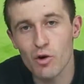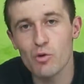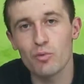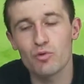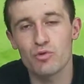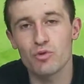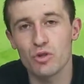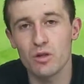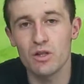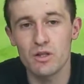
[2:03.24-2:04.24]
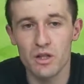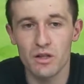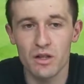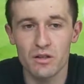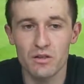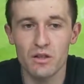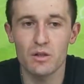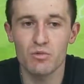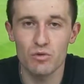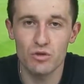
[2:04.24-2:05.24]
gol pozisyonu olabileceği kanaatinde
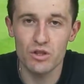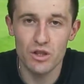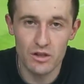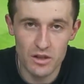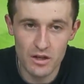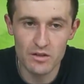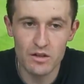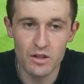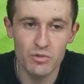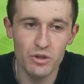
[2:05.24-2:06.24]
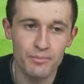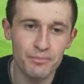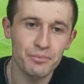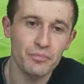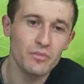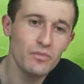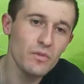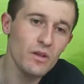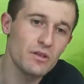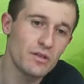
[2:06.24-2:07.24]
değilim. Sonuçta Chelsea takımı
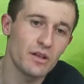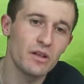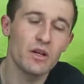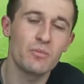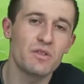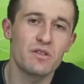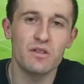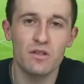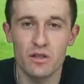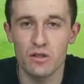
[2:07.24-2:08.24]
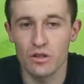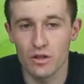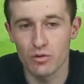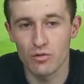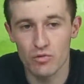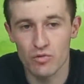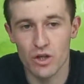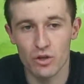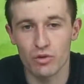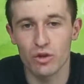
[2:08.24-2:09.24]
teknik kapasitesi e, üst
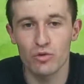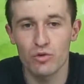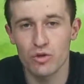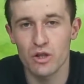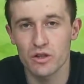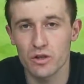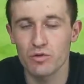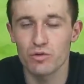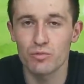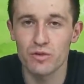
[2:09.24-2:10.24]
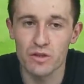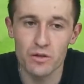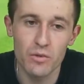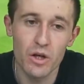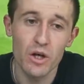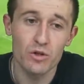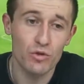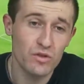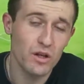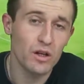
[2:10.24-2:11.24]
düzeyde olan oyunculardan kurulu bir takım.
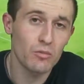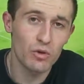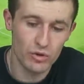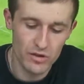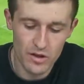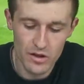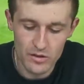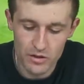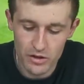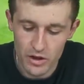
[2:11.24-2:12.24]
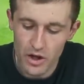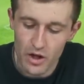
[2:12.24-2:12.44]
Çok sağlam bir orta sahası var.